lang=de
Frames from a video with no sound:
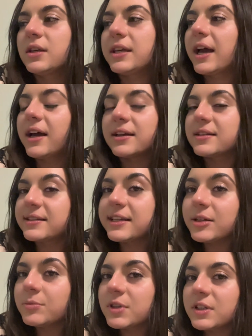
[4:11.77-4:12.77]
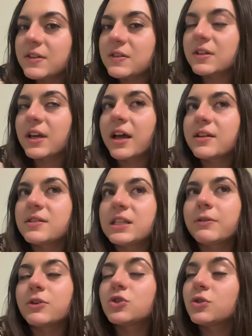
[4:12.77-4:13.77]
ja, das Leben genießen kannst,
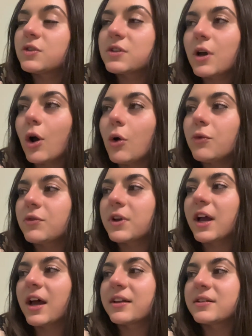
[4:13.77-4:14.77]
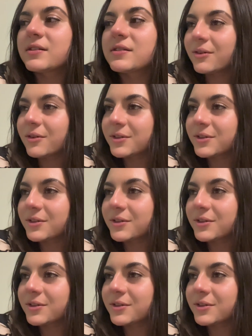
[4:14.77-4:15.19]
dir was Schönes kaufen kannst.